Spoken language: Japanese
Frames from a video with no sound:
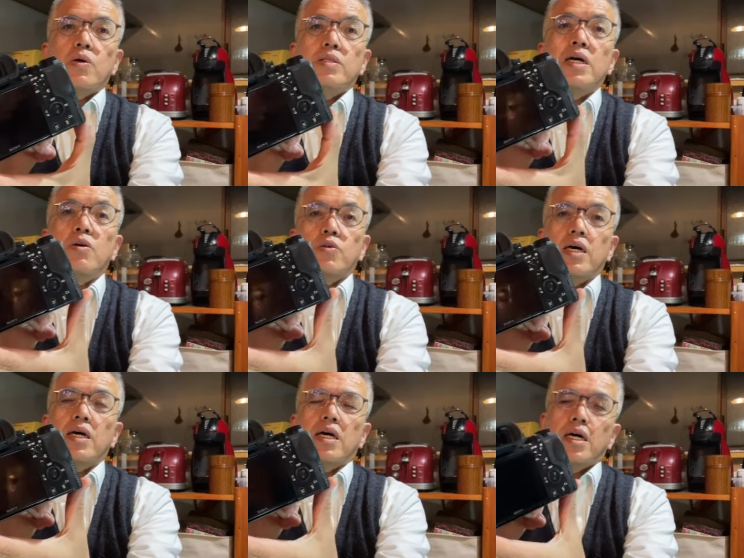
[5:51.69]
なの
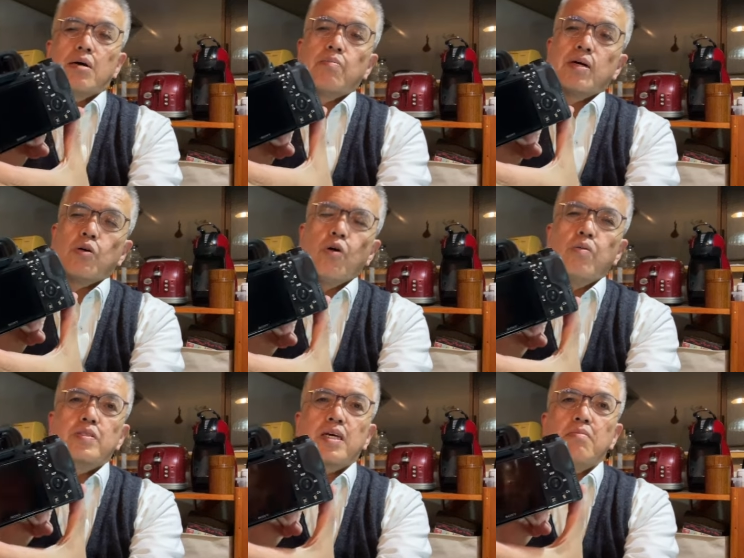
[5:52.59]
で、まあ、ほ
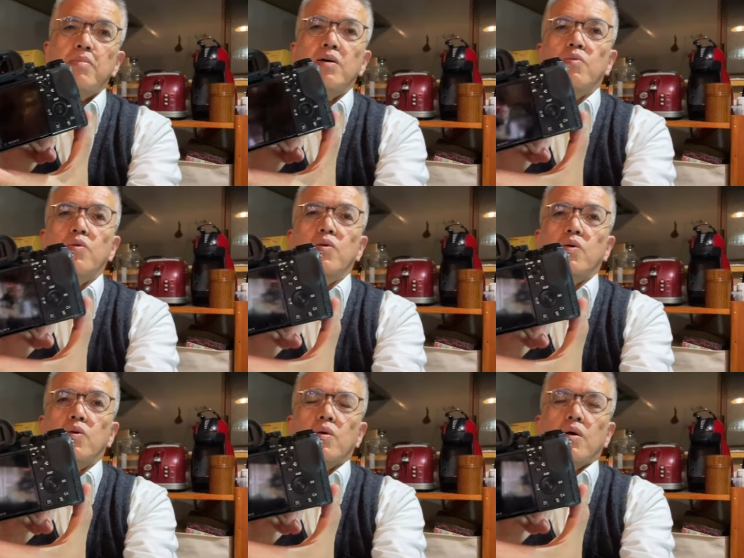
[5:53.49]
ぼ全面を、